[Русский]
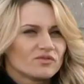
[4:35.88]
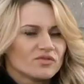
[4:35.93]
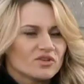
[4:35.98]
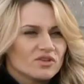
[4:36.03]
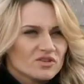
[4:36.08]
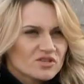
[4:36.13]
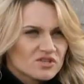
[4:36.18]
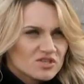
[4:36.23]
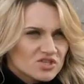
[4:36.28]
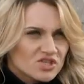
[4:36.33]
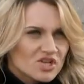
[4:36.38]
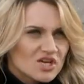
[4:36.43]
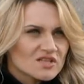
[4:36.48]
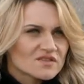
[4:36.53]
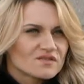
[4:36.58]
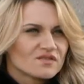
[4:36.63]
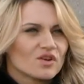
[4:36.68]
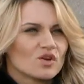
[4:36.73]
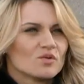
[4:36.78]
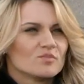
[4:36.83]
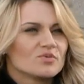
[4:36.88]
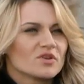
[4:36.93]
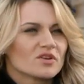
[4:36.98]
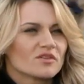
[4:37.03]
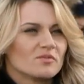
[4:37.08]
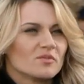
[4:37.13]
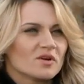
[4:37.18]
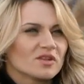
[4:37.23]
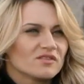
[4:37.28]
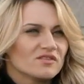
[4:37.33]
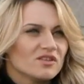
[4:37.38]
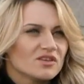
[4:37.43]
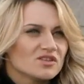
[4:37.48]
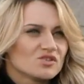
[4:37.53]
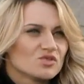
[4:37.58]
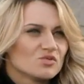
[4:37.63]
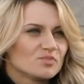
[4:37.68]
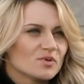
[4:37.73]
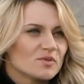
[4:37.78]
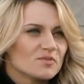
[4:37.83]
вы сейчас в своем первом
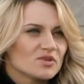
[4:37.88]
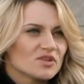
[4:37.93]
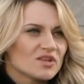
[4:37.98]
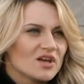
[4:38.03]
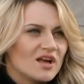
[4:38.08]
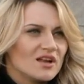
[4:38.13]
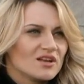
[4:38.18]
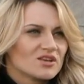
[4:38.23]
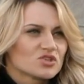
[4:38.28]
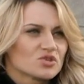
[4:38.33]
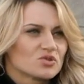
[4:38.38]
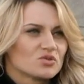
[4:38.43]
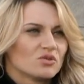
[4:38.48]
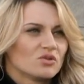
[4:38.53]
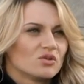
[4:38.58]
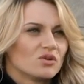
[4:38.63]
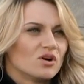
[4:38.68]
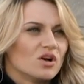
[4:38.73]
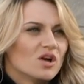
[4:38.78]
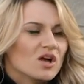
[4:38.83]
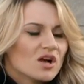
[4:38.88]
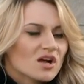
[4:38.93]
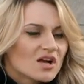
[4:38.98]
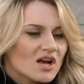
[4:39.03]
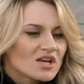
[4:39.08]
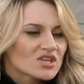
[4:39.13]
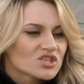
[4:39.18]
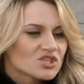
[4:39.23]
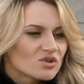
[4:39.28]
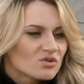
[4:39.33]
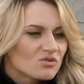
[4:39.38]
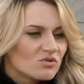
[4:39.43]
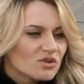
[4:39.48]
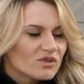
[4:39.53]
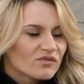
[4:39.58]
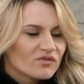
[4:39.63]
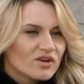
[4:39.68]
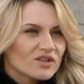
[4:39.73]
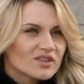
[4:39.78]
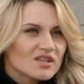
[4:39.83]
ответе упоминали, что каждый год
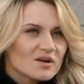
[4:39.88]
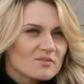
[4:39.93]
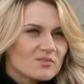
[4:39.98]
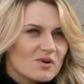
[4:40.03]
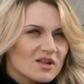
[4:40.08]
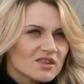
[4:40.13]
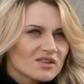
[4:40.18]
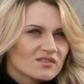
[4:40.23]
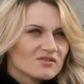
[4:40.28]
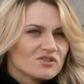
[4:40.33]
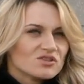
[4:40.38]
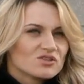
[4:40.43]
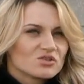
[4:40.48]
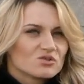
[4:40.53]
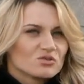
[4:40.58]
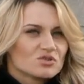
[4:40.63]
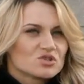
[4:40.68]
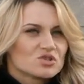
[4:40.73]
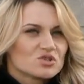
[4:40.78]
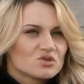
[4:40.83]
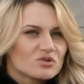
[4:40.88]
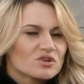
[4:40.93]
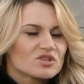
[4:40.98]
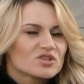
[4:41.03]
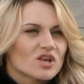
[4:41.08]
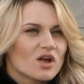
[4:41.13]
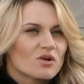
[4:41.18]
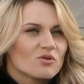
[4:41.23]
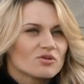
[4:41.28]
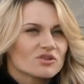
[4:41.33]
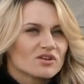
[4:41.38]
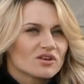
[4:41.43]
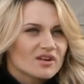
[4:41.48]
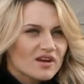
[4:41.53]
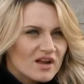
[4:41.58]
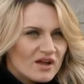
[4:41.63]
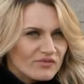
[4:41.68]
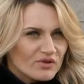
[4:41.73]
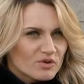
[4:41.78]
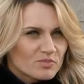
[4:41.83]
вы отрабатываете, то есть строится какой-то
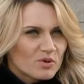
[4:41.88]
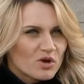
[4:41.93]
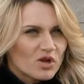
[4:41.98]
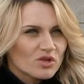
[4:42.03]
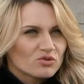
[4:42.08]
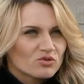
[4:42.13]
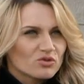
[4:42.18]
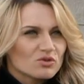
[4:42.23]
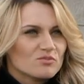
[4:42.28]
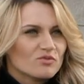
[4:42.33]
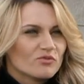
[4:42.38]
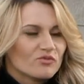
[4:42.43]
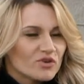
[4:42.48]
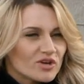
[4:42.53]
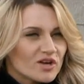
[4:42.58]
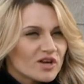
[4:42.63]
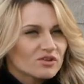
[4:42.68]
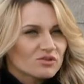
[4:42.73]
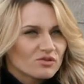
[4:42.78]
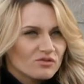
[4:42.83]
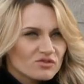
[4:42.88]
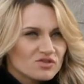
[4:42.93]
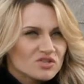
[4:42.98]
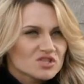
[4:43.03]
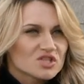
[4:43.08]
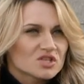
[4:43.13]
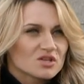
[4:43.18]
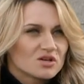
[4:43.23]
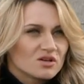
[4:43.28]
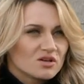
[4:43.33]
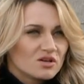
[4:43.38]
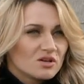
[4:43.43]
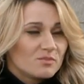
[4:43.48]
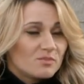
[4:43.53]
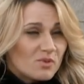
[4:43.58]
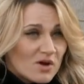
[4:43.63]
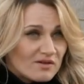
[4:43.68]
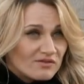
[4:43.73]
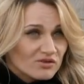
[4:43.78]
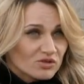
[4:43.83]
график, по которому вы готовитесь к э,
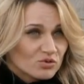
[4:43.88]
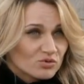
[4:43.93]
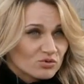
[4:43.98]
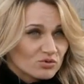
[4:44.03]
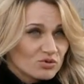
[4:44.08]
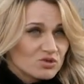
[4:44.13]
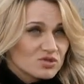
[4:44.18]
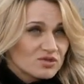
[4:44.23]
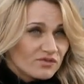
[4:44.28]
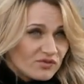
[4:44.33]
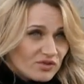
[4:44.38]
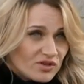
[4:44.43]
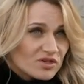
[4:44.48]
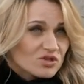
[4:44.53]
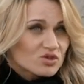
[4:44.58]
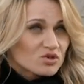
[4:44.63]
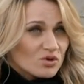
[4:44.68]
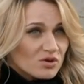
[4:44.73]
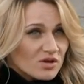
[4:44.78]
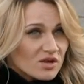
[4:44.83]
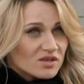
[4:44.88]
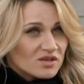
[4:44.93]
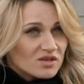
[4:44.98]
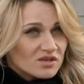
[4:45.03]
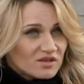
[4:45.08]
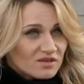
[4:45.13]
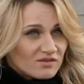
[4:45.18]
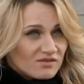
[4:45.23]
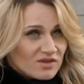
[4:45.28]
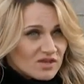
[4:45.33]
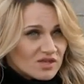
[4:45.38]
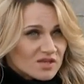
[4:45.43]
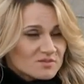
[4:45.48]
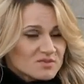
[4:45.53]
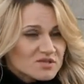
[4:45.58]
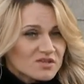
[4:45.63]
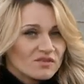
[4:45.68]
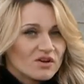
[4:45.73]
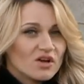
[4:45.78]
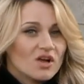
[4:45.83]
паводку, то есть вы еще какие-то
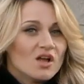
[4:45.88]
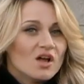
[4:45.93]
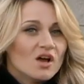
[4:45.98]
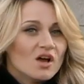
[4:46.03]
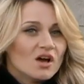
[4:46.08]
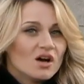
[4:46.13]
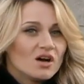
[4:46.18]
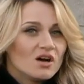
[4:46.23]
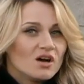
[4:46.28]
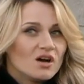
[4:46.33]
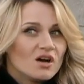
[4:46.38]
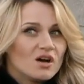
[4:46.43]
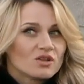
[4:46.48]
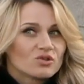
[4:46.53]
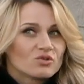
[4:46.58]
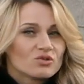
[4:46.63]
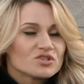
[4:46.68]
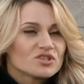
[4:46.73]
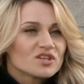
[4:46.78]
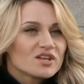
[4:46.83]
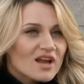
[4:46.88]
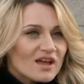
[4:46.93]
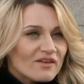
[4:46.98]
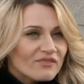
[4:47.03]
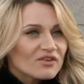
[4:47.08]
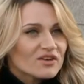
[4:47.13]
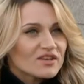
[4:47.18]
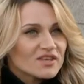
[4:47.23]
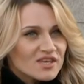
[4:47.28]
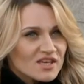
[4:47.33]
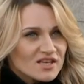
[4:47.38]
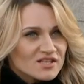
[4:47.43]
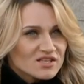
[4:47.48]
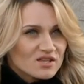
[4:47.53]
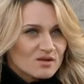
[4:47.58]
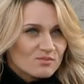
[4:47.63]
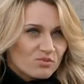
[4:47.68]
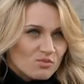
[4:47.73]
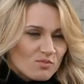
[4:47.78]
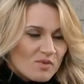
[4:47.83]
ведомства. А, то есть график есть,
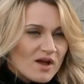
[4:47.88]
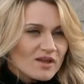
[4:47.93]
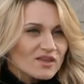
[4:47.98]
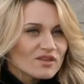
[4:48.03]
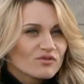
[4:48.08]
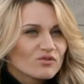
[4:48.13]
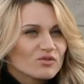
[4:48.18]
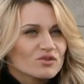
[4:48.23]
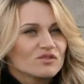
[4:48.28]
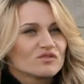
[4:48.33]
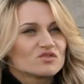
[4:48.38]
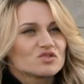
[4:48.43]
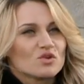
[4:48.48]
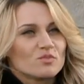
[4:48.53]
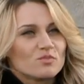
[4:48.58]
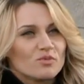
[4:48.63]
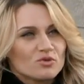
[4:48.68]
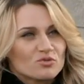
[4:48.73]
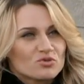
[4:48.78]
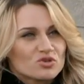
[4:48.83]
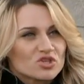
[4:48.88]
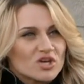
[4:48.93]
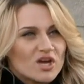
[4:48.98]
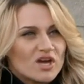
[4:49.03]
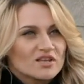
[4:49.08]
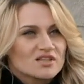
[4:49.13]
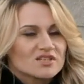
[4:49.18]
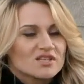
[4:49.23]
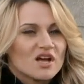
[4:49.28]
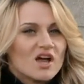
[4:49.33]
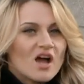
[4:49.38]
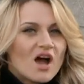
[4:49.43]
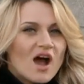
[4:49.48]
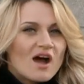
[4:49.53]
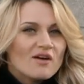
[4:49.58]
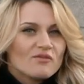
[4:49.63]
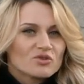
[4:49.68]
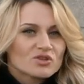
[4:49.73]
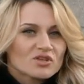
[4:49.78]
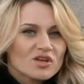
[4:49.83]
на бумаге вроде все получается.
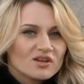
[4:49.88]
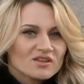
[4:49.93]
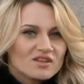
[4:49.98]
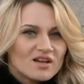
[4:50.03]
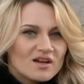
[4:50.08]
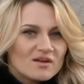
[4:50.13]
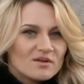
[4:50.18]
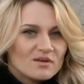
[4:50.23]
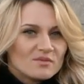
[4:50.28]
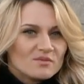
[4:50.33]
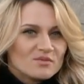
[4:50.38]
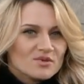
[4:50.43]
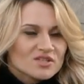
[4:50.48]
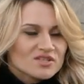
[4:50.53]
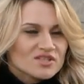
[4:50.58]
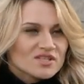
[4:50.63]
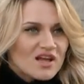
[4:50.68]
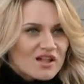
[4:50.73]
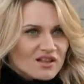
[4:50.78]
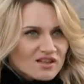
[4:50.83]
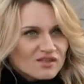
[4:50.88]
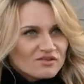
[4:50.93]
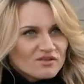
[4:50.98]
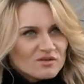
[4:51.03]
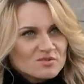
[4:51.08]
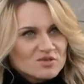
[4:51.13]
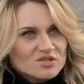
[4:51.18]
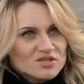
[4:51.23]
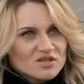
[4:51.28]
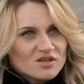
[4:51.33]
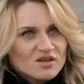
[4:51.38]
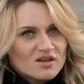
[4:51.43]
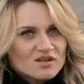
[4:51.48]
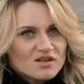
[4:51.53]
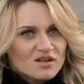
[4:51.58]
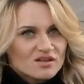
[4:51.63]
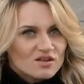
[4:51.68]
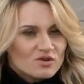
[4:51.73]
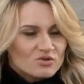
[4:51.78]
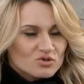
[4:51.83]
А вот когда мы сталкиваемся,
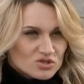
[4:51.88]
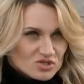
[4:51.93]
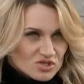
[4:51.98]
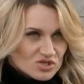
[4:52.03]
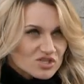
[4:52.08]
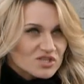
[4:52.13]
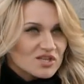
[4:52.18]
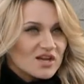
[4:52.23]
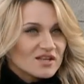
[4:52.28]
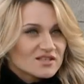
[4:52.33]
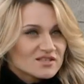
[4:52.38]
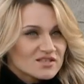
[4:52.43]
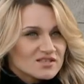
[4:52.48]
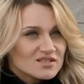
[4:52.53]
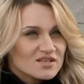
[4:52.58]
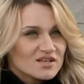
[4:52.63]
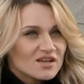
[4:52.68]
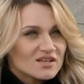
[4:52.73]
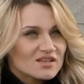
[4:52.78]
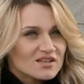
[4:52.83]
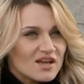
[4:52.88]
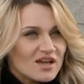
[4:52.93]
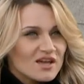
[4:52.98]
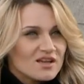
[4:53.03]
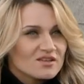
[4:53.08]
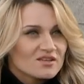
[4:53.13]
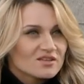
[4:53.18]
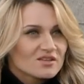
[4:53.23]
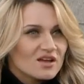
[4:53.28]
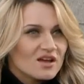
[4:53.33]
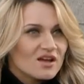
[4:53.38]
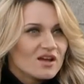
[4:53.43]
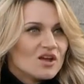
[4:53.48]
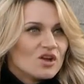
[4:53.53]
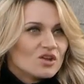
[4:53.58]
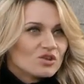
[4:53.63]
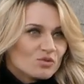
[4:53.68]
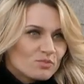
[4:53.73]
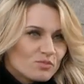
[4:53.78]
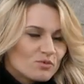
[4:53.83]
когда уже начинается снеготаяние, да,
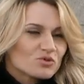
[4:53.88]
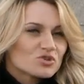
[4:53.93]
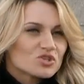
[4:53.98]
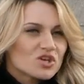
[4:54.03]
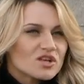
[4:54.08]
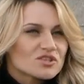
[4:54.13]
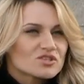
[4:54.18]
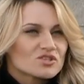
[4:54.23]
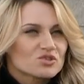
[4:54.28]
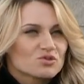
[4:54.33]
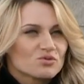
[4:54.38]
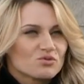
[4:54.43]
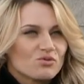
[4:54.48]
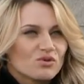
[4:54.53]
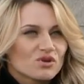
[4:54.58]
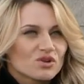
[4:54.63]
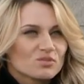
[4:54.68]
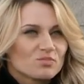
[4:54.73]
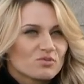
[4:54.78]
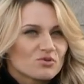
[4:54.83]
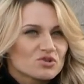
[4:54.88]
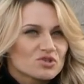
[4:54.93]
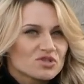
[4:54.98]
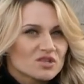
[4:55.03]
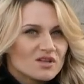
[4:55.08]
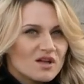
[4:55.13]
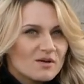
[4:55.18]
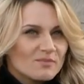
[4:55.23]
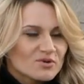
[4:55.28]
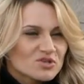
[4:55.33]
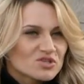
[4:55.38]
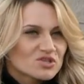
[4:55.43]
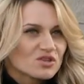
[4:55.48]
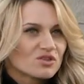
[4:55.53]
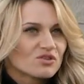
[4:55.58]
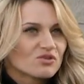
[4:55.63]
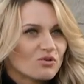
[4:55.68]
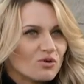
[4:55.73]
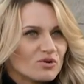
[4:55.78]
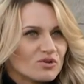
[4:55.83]
то получается, что город просто-напросто
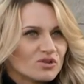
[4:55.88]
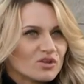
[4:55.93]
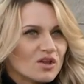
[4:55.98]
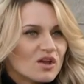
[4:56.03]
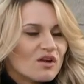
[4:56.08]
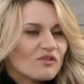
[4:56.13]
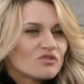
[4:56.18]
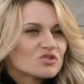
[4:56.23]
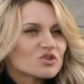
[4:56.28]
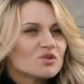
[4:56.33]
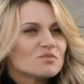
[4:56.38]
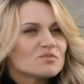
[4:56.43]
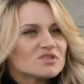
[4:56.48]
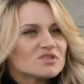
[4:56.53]
тонет. В чем